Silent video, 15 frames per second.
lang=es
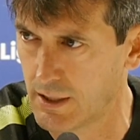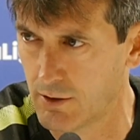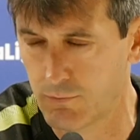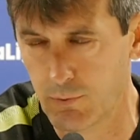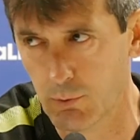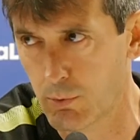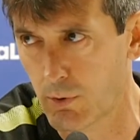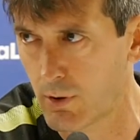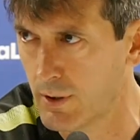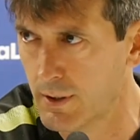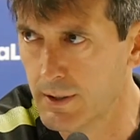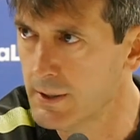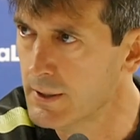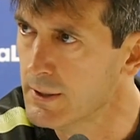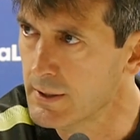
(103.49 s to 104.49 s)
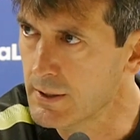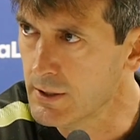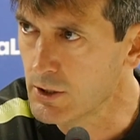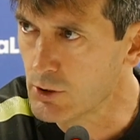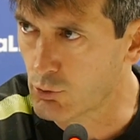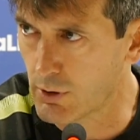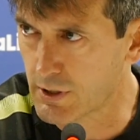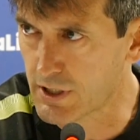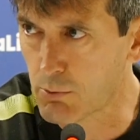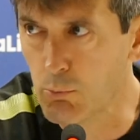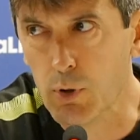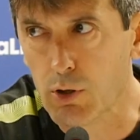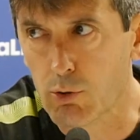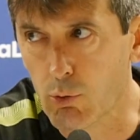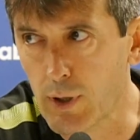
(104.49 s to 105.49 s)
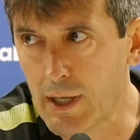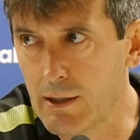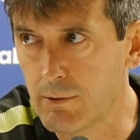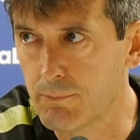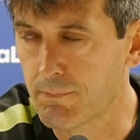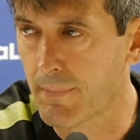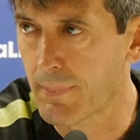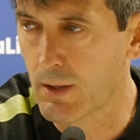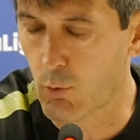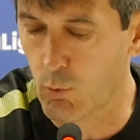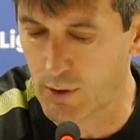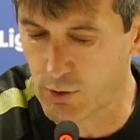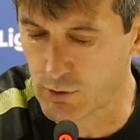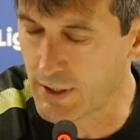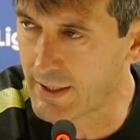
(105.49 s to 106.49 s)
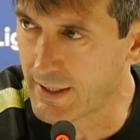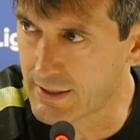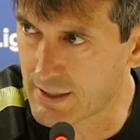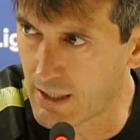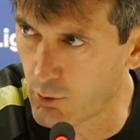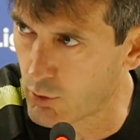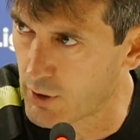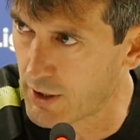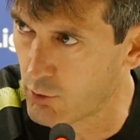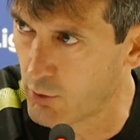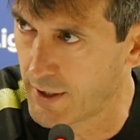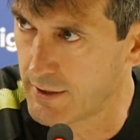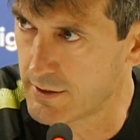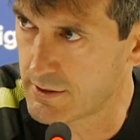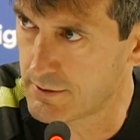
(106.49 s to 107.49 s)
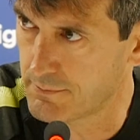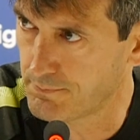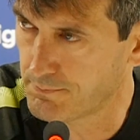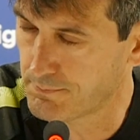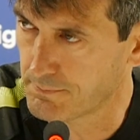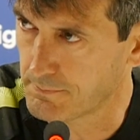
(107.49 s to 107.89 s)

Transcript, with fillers: El fútbol suele ser muy cruel cuando te crees algo que no eres.